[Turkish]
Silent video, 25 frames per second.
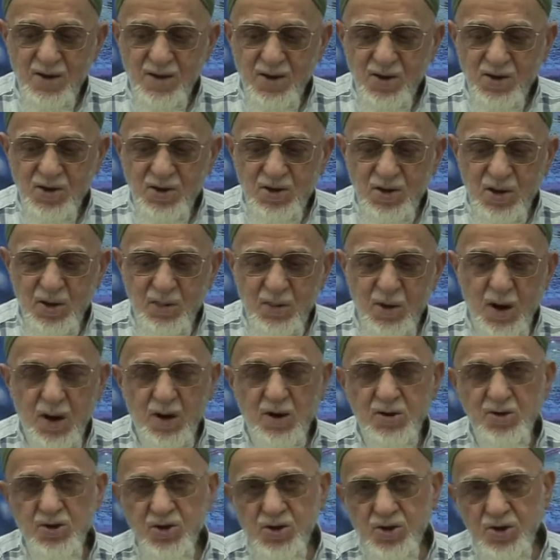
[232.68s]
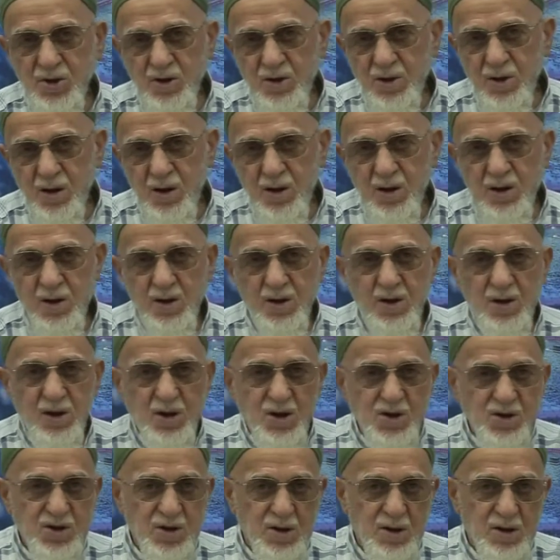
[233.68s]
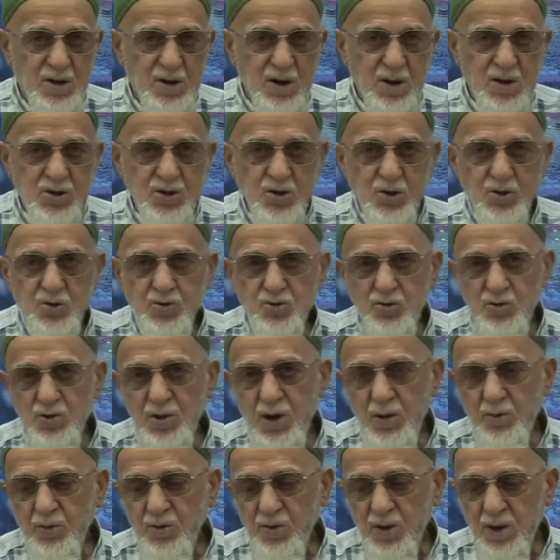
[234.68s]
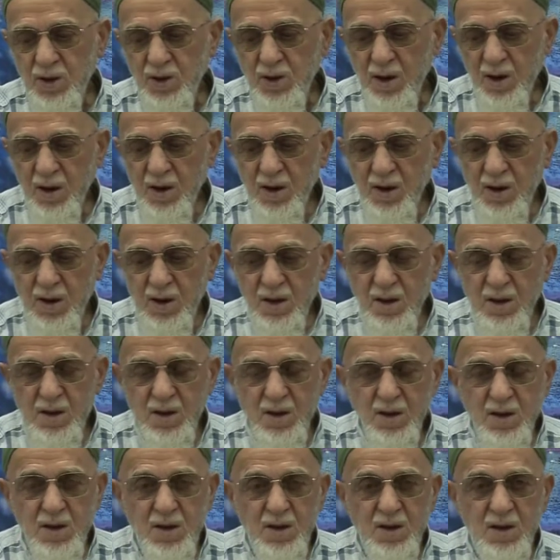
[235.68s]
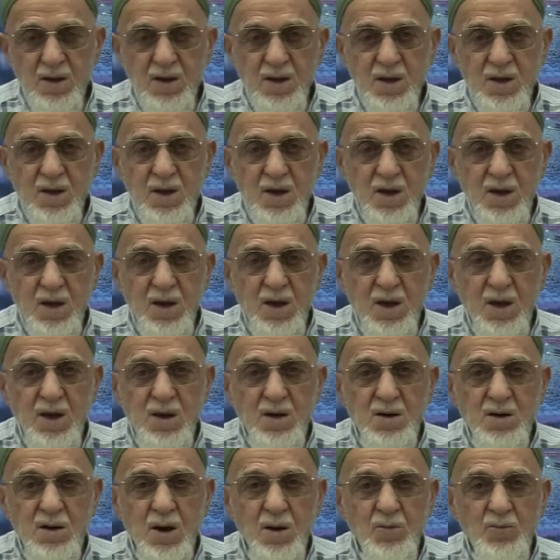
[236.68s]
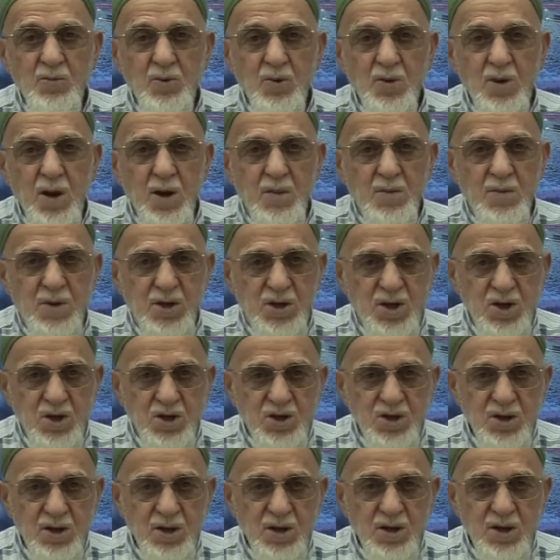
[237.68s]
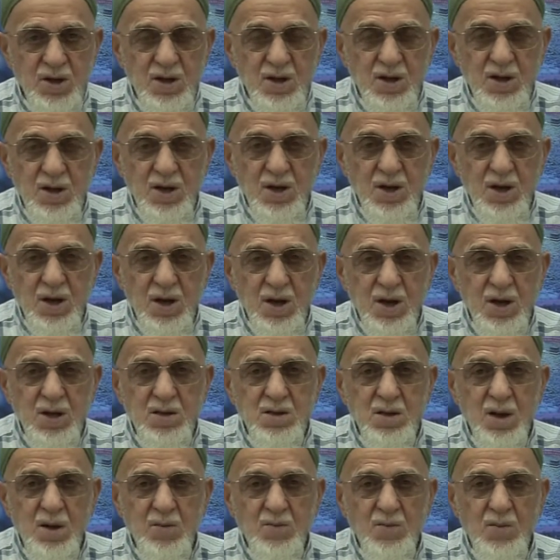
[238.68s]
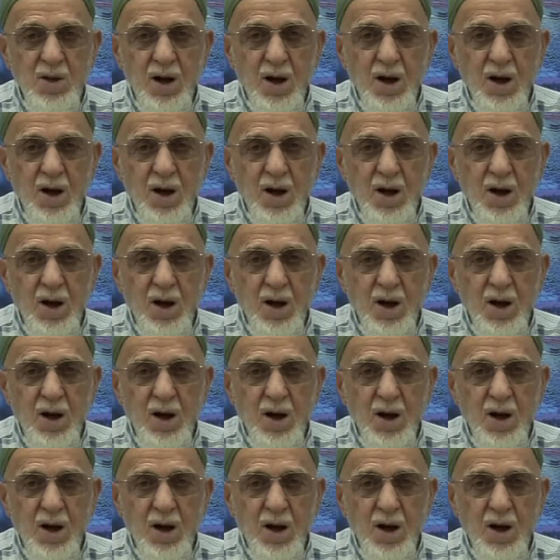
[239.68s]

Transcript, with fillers: Kişi tabi arkadaşınla, eşinin işte şunla bunla da ihramlı olan bir kişi ihramlı